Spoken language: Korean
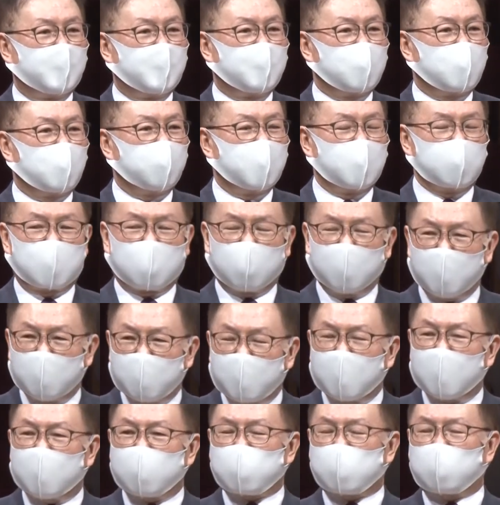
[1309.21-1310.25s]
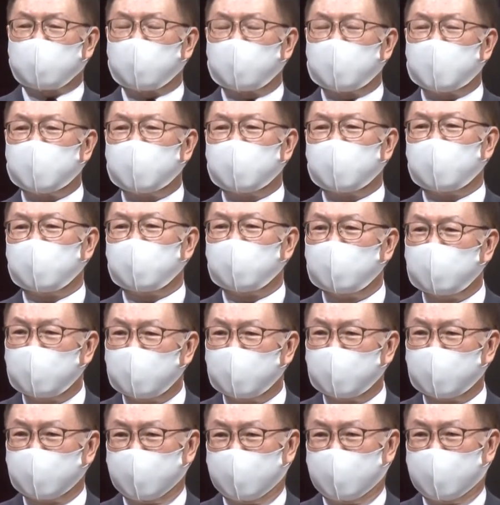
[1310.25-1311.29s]
정말 세계의 수도인
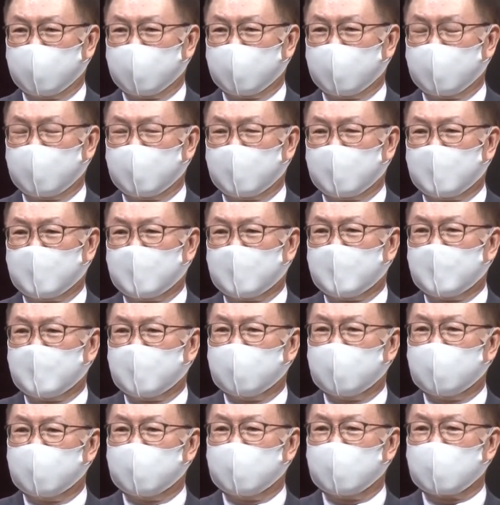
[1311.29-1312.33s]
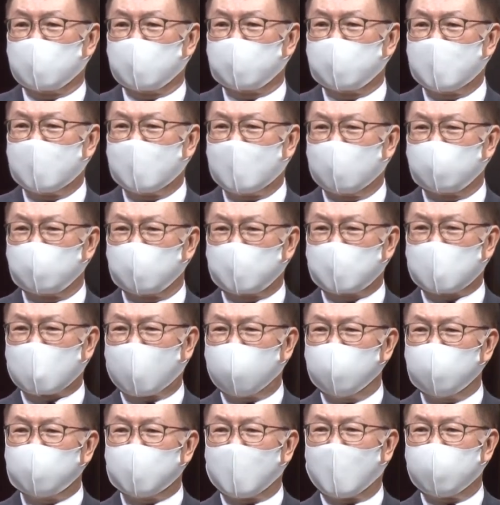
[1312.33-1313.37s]
뉴욕이 정말 아주
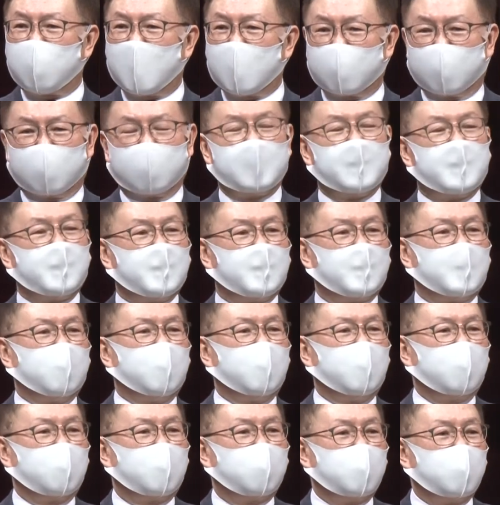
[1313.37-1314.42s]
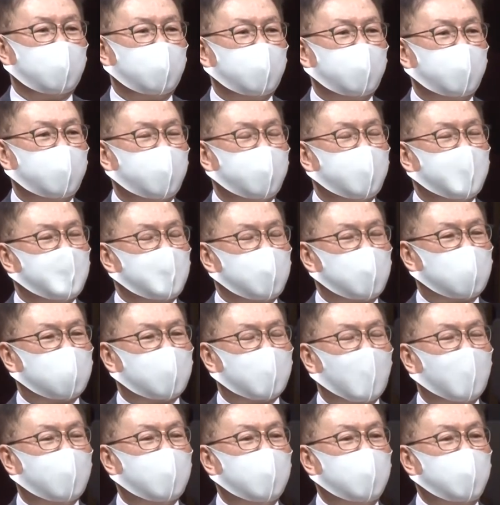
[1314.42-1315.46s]
참담한 그러한
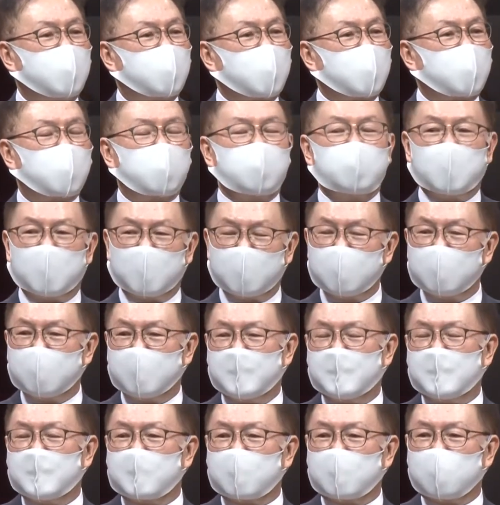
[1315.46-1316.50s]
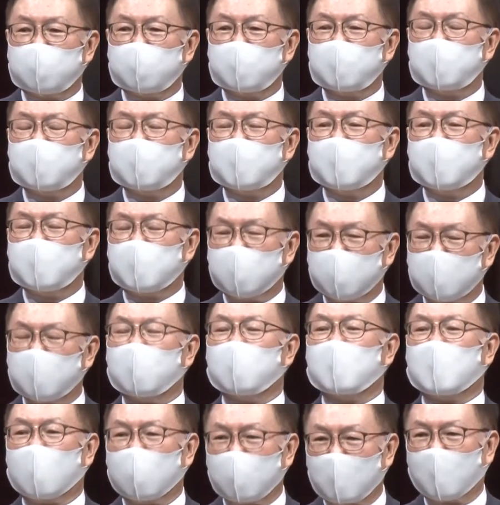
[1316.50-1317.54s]
시간이 있었음을 그분들이
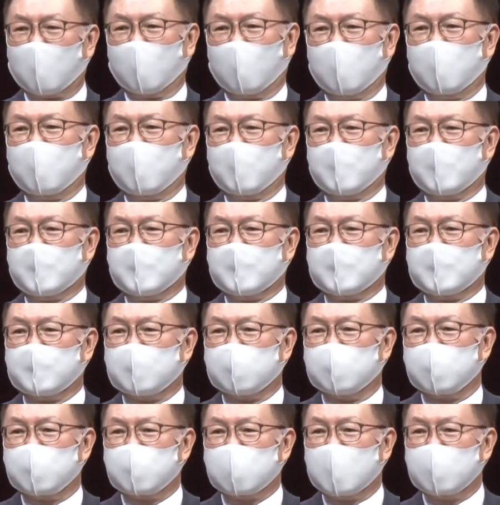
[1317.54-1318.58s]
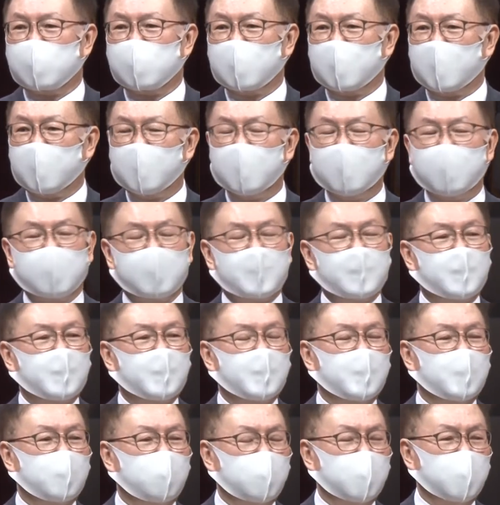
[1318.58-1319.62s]
기억하고 차제에
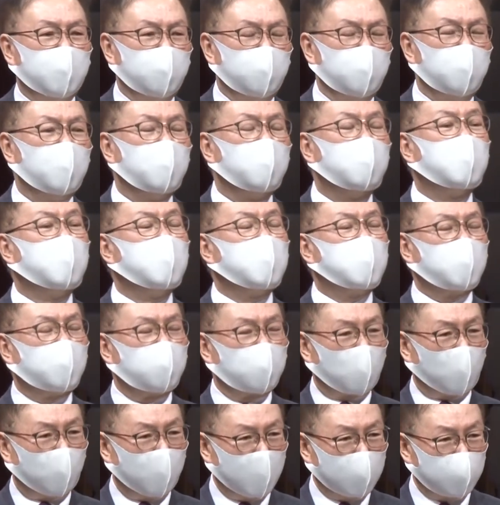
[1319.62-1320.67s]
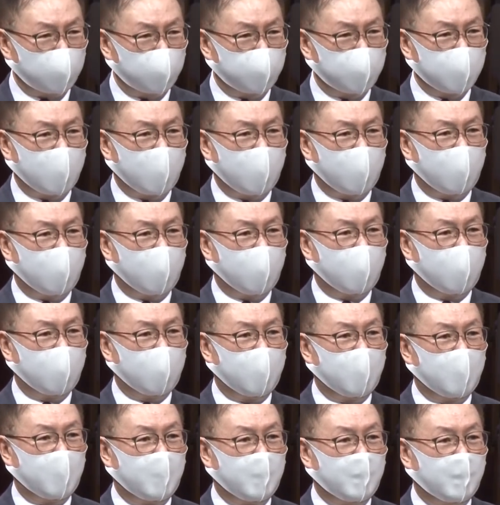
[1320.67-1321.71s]
우리 뉴욕을 좀 도와주자,
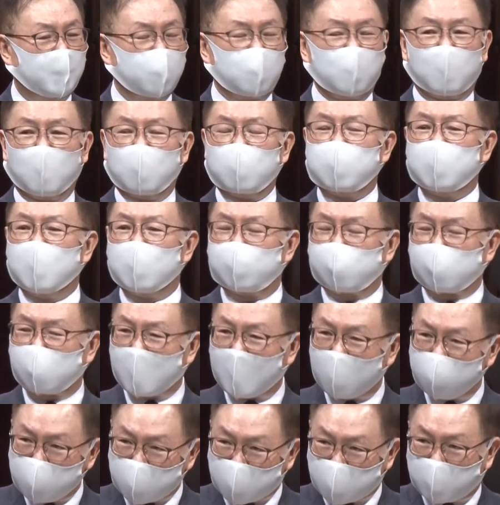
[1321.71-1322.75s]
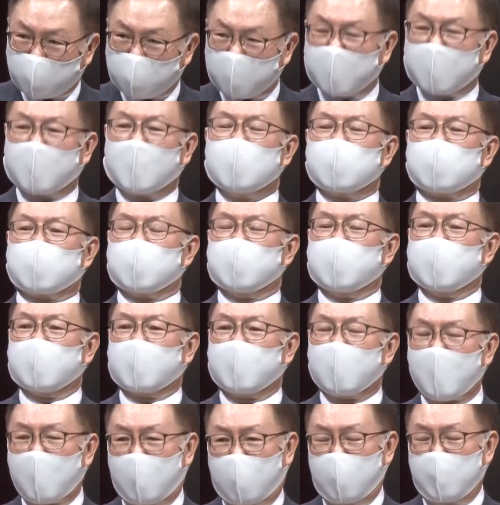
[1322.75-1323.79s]
또 거기에 프라미스 교회가
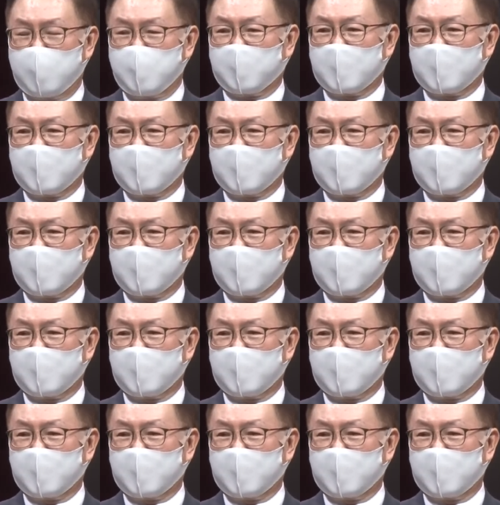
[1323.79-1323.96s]
있으니까